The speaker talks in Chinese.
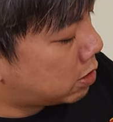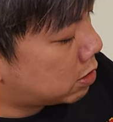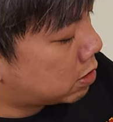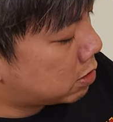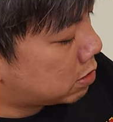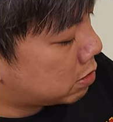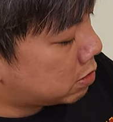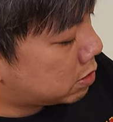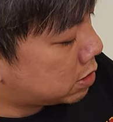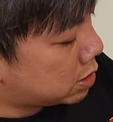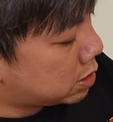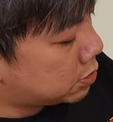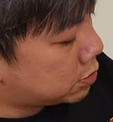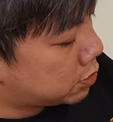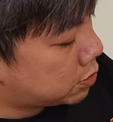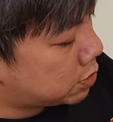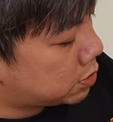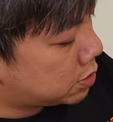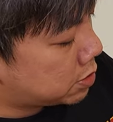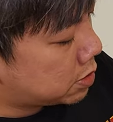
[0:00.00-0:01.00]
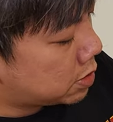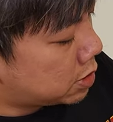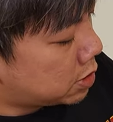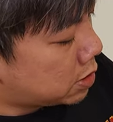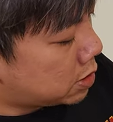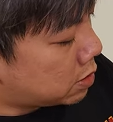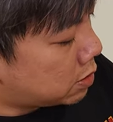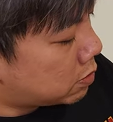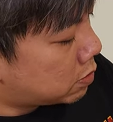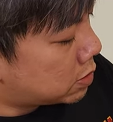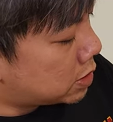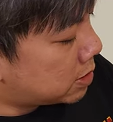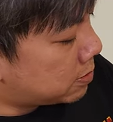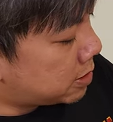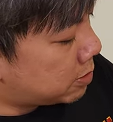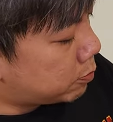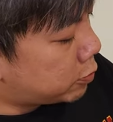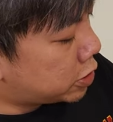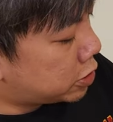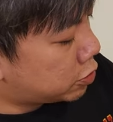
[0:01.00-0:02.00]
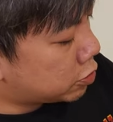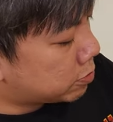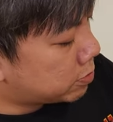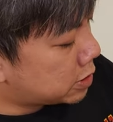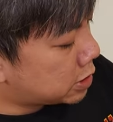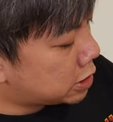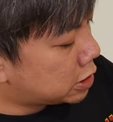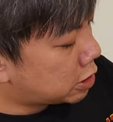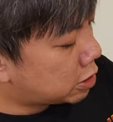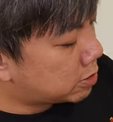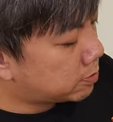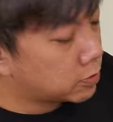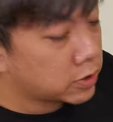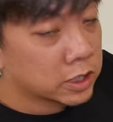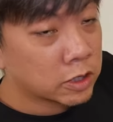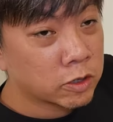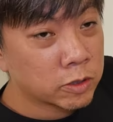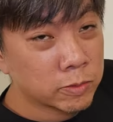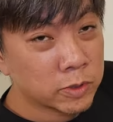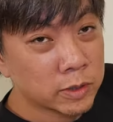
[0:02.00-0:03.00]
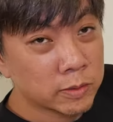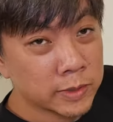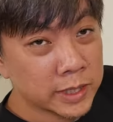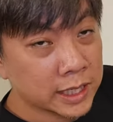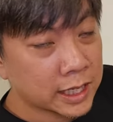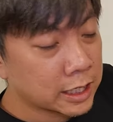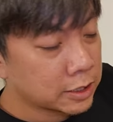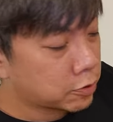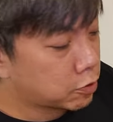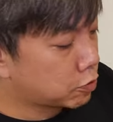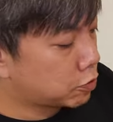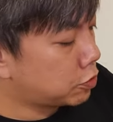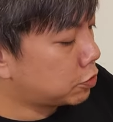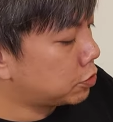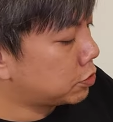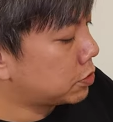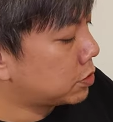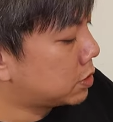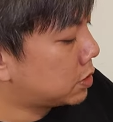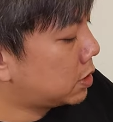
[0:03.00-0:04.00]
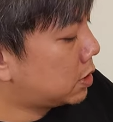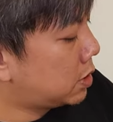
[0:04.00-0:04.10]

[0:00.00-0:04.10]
哦，到时候我在那边笨手笨脚，不知道会不会被赶出去。